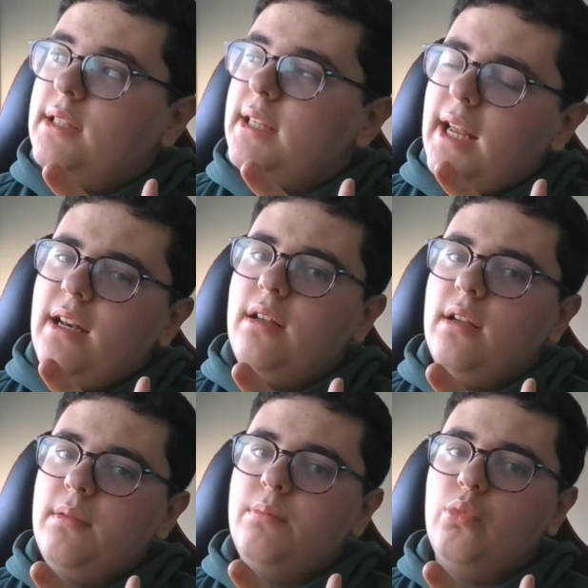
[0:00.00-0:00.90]
quel
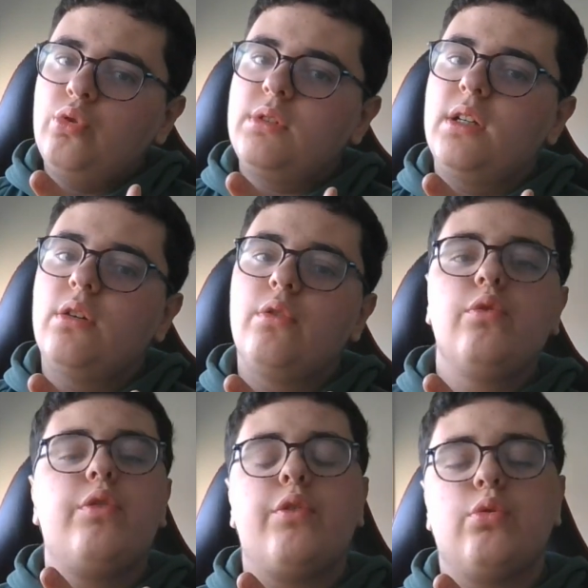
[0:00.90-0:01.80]
monde
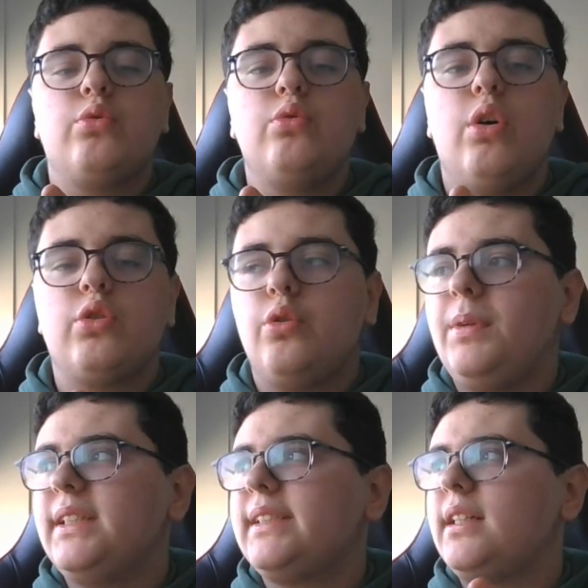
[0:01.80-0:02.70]
vivons-nous en
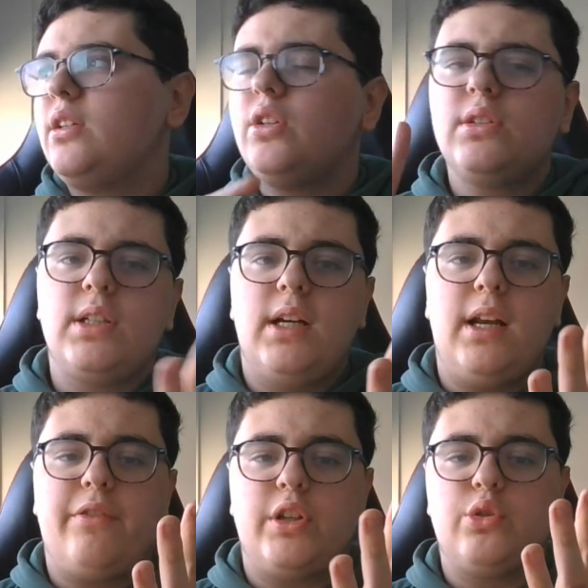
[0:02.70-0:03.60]
2050
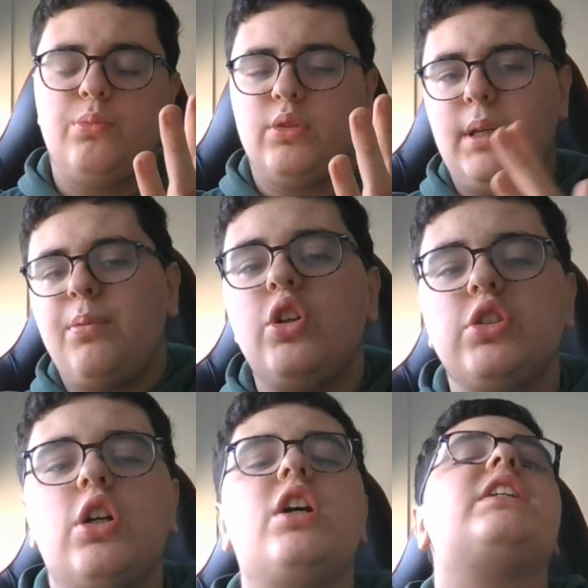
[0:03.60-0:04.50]
La fin du monde est
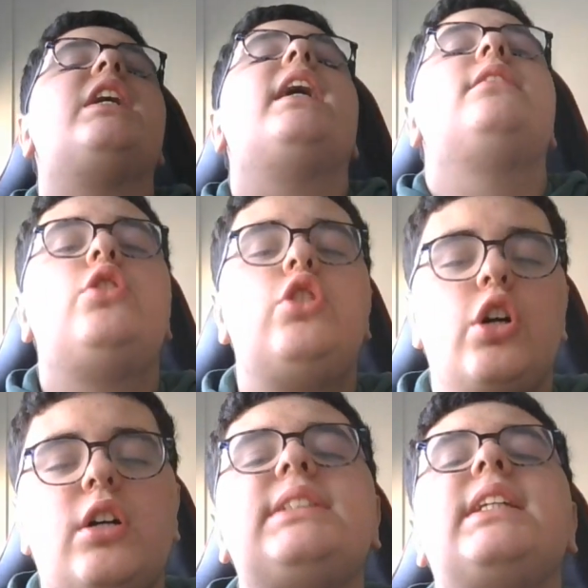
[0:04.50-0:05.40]
proche. Ah,
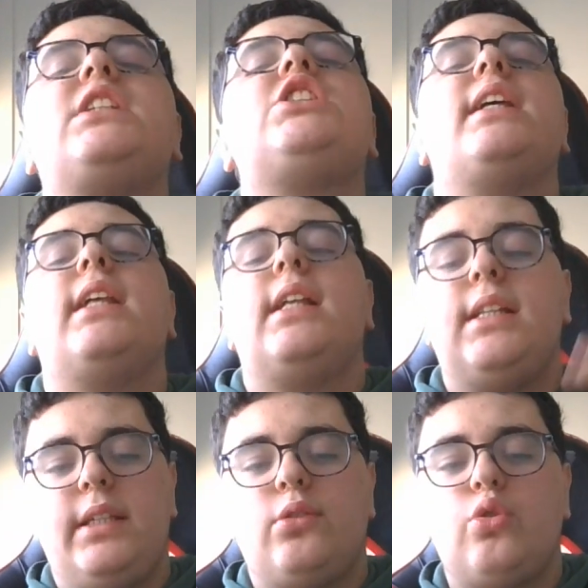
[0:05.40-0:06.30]
j'adore cette chaîne,
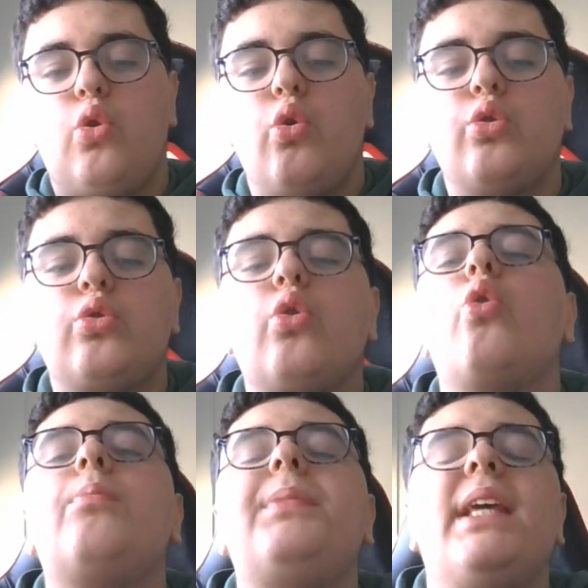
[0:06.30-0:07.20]
elle est trop
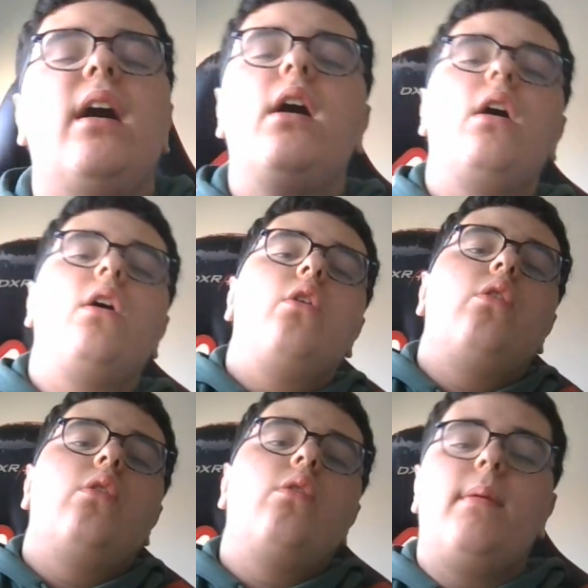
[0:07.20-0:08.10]
trop bien.
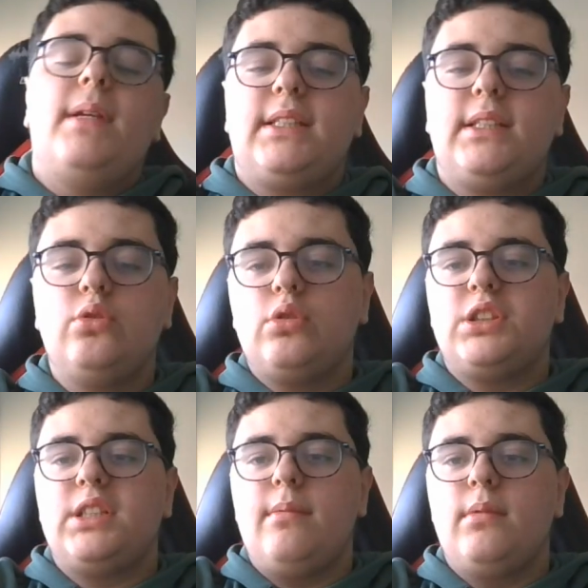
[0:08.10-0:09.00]
Ouais, mais sinon,
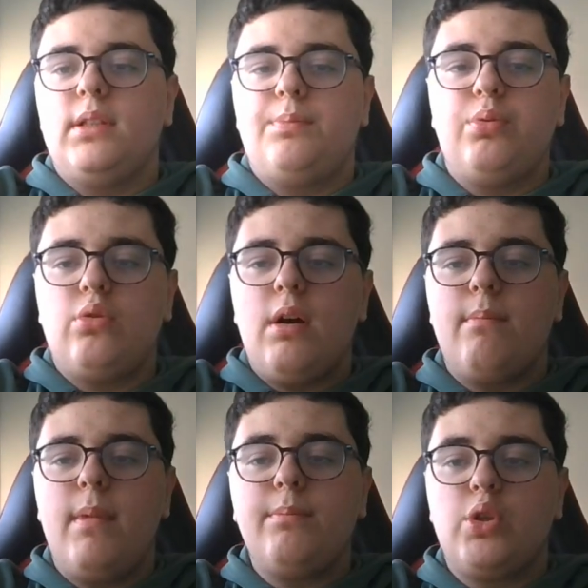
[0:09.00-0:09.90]
j'aime. Pourquoi
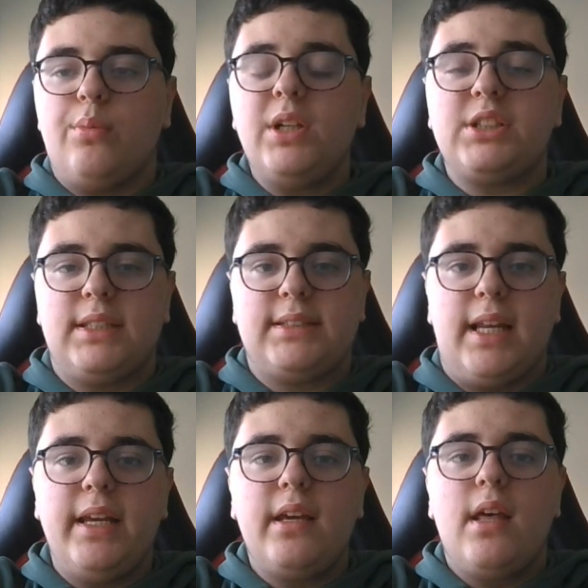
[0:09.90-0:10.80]
même que moi j'ai
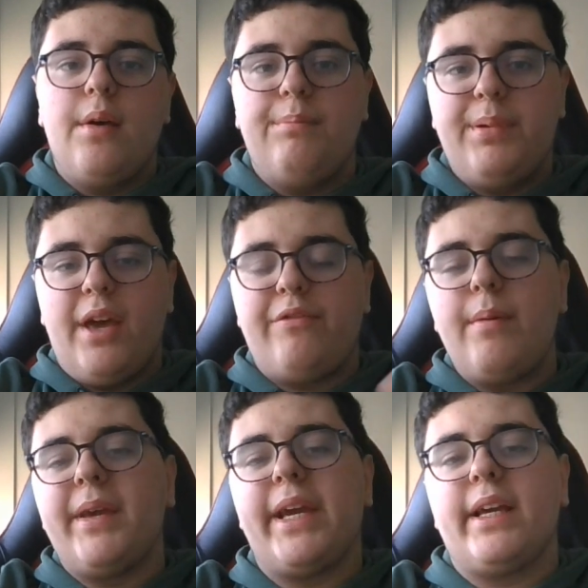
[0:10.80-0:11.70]
installé
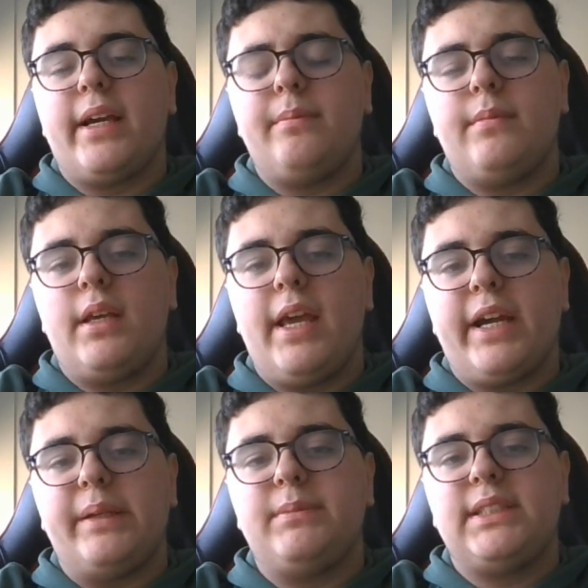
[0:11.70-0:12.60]
BFM et
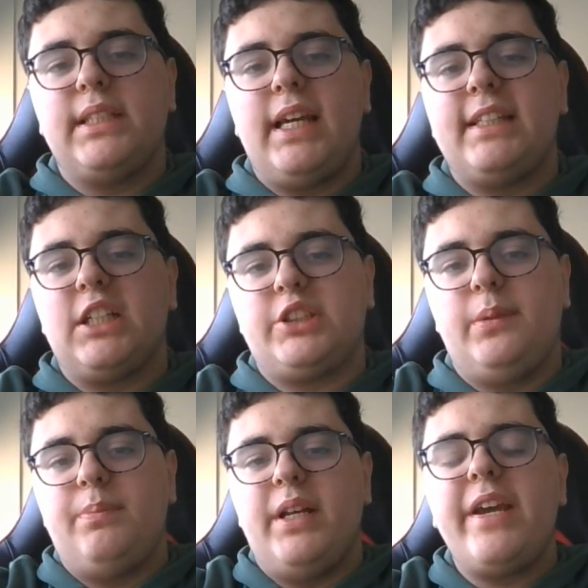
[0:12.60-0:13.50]
RMC
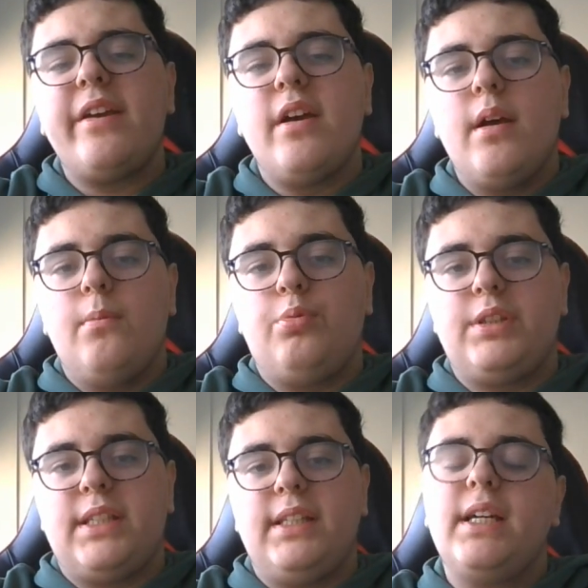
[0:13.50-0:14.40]
Energy Play,
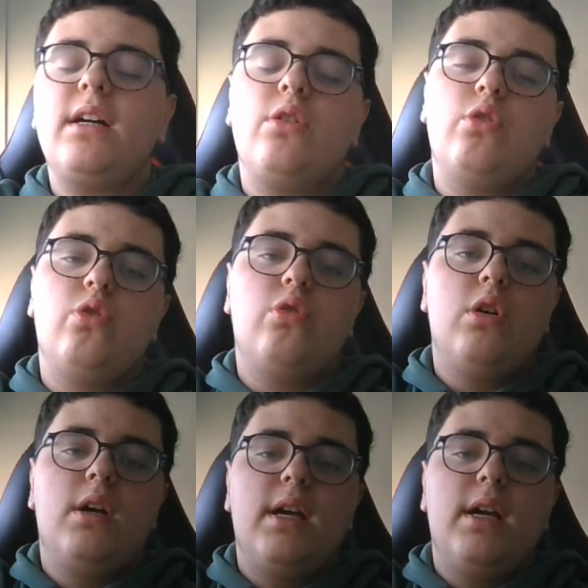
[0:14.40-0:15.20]
puisqu'il y a euh,